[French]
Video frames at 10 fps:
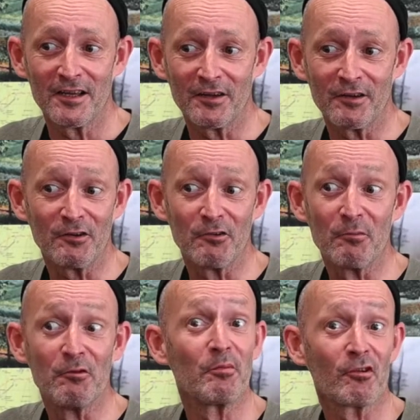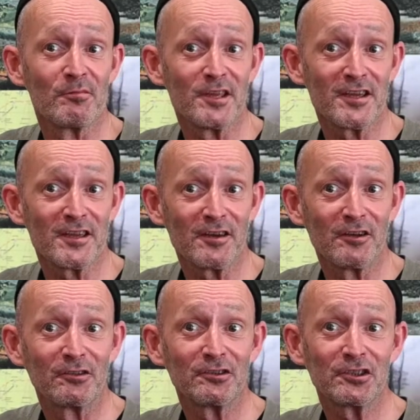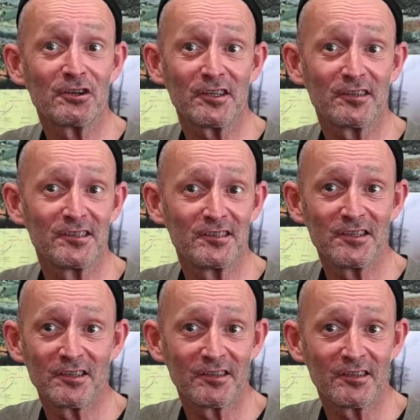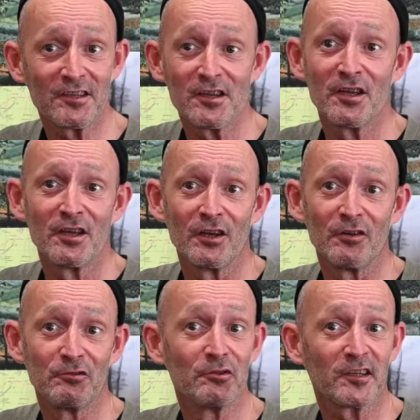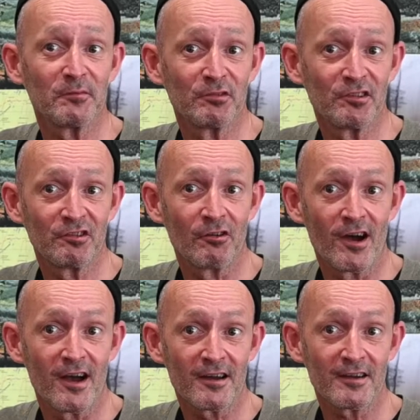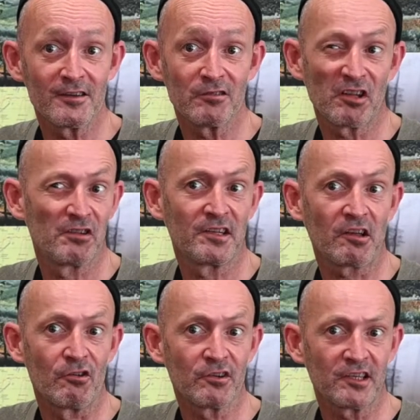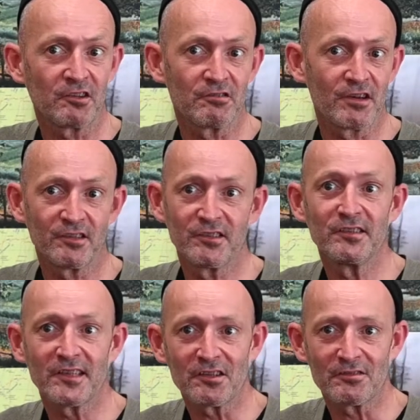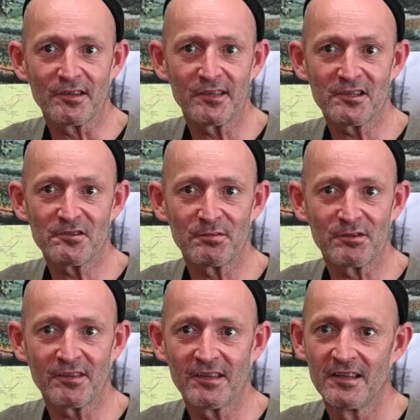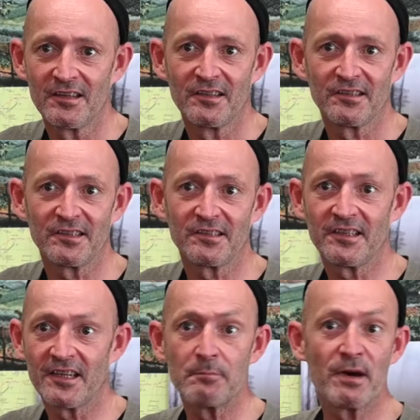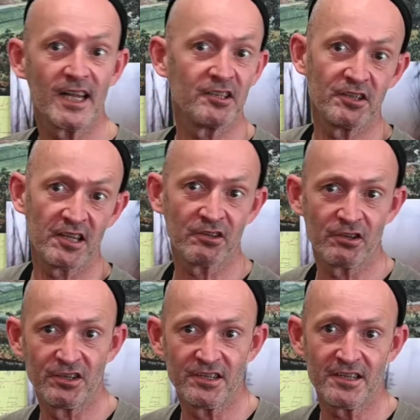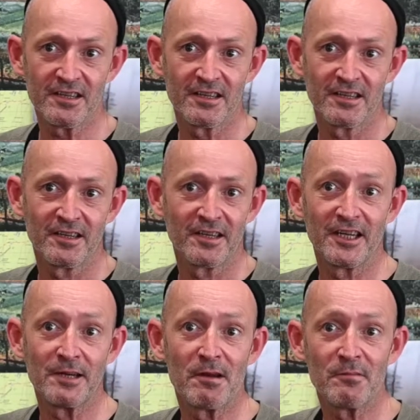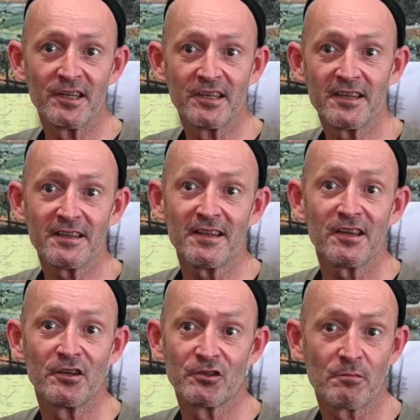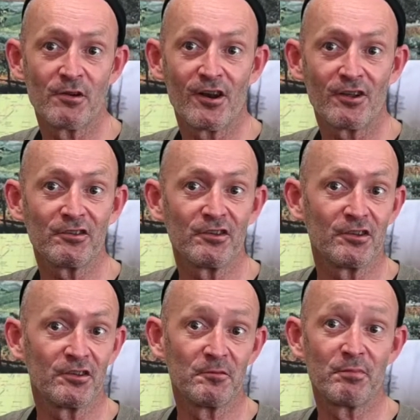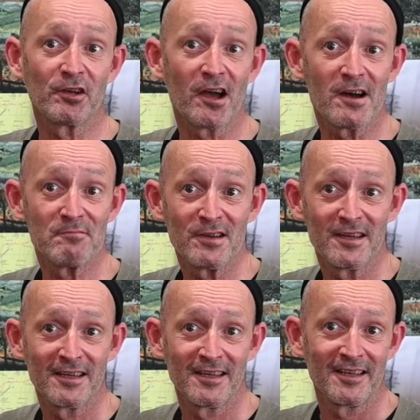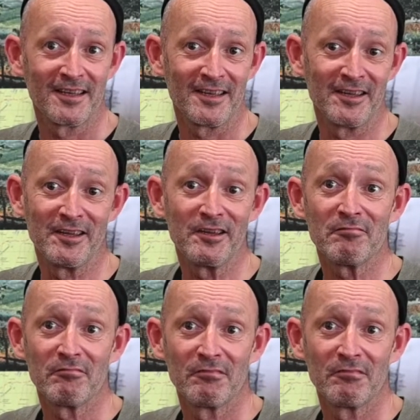euh, le, premier choc esthétique, c'est deux expositions à Arles, ça devait être en 86, 87, je pense. C'était La balade de Nan Goldin et la même année, Troubleland de, Paul Graham. Et